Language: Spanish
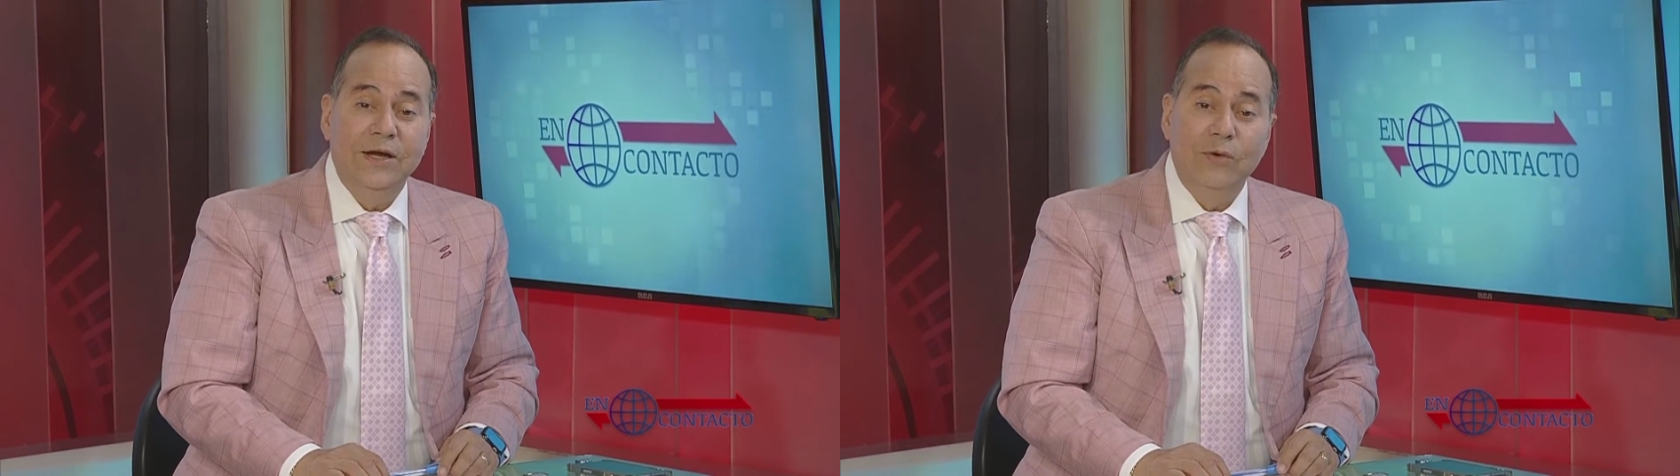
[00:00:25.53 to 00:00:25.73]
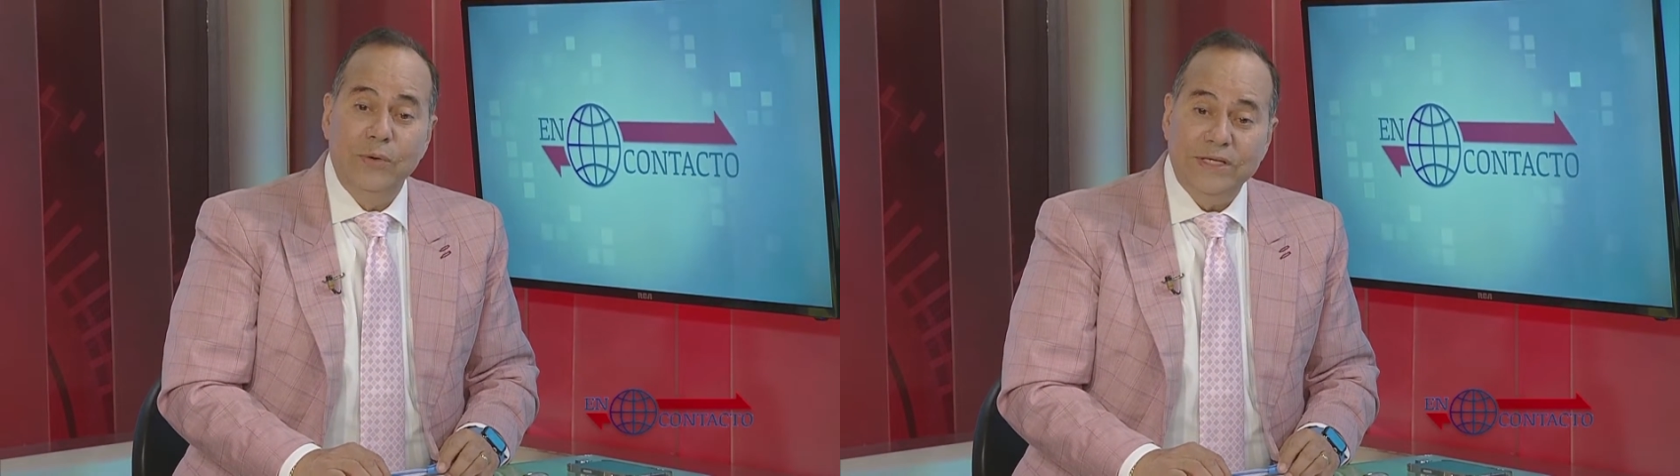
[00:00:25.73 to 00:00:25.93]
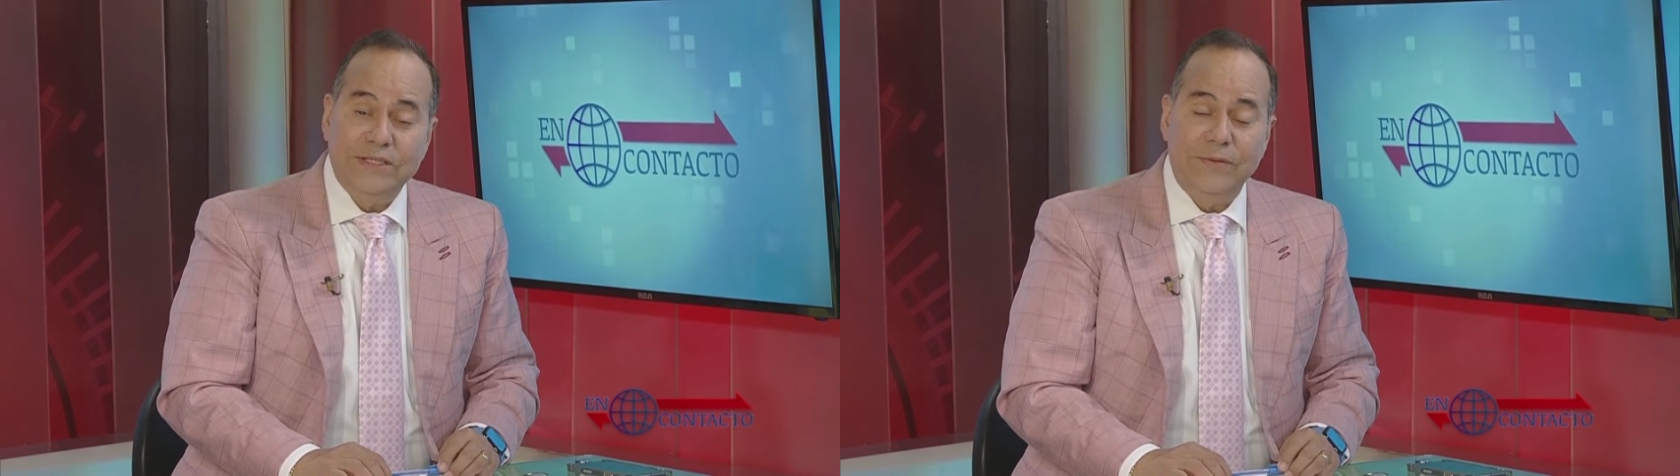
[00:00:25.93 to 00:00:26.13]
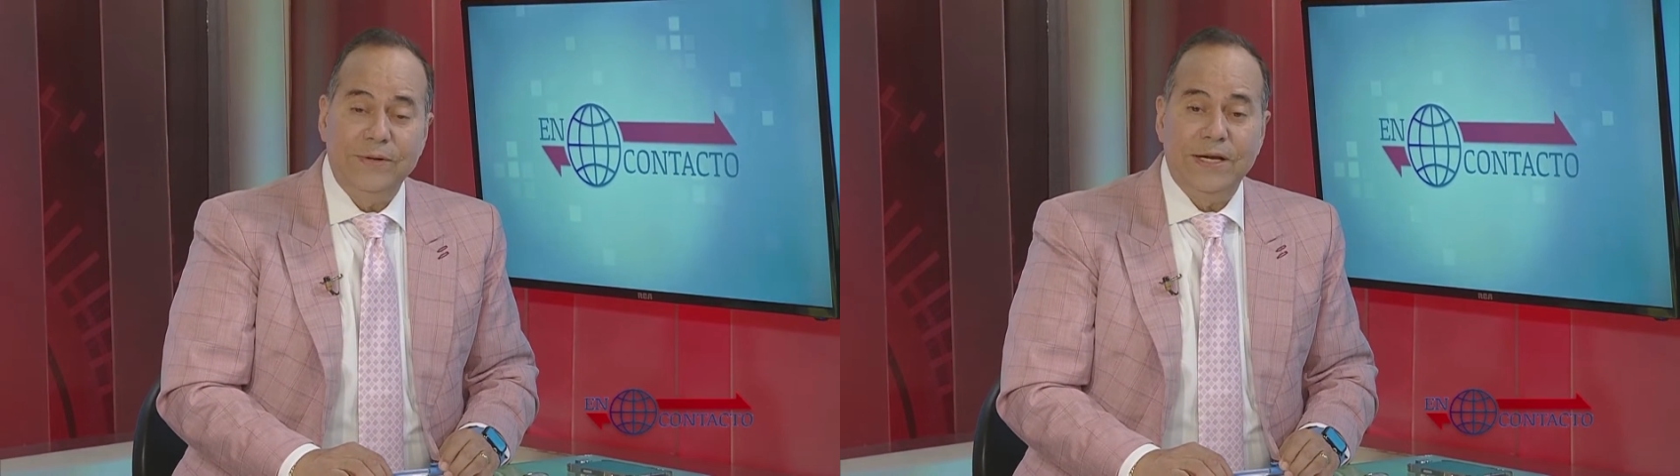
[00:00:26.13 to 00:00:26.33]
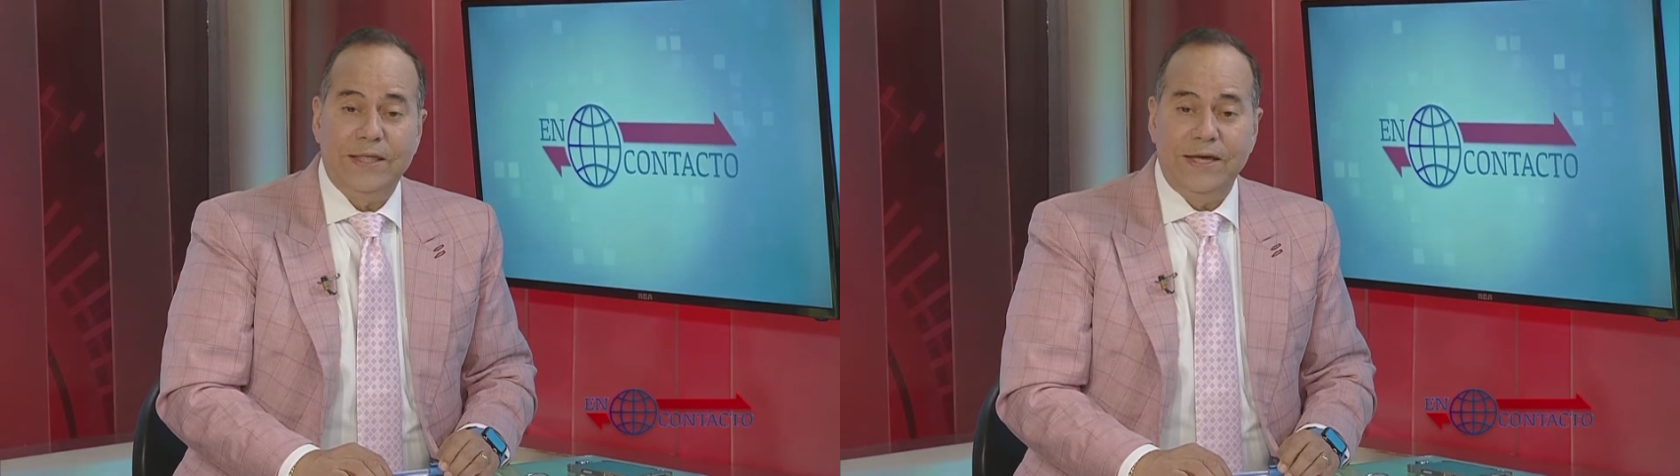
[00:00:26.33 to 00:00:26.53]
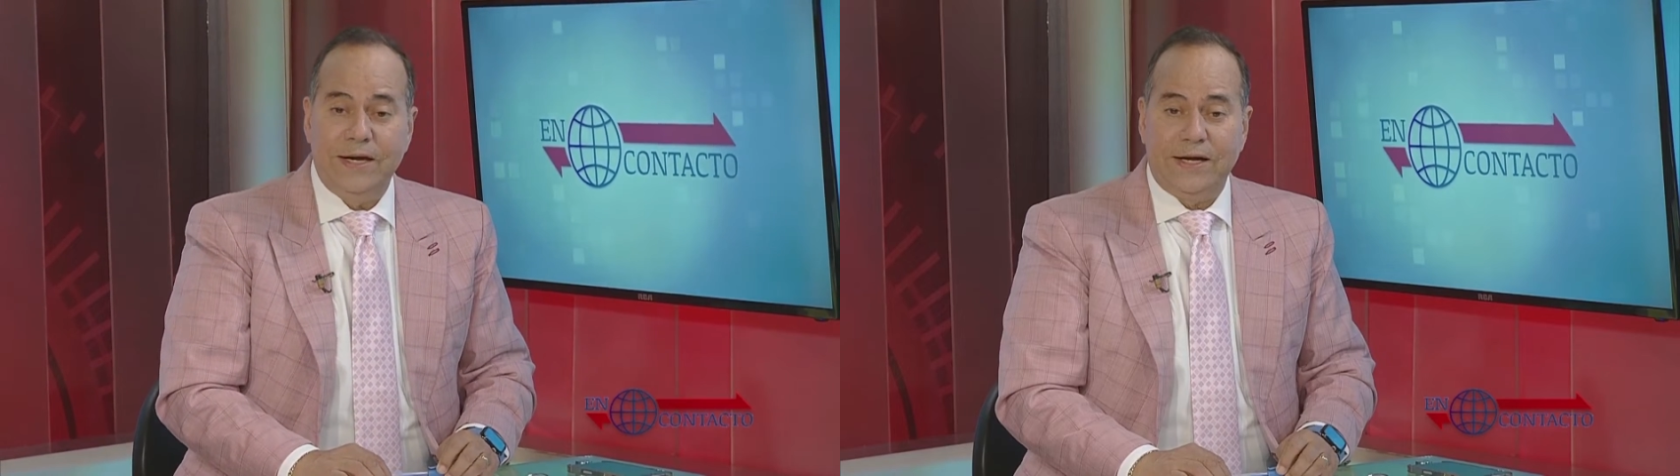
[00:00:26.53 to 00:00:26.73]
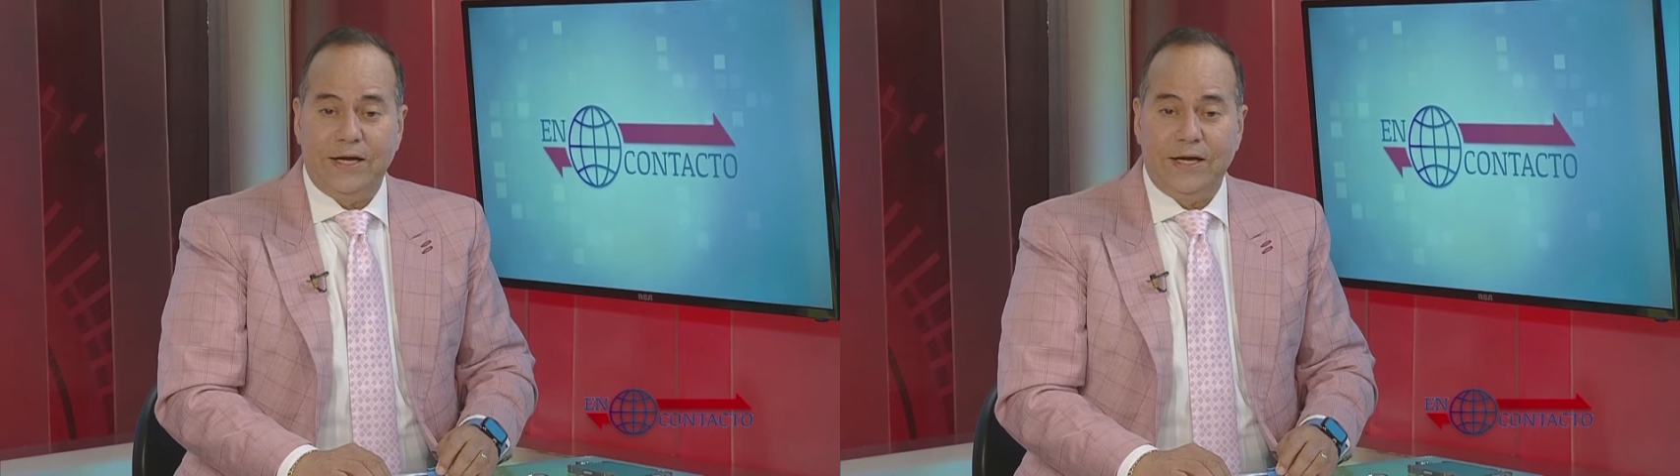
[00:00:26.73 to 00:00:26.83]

Luisa Binader,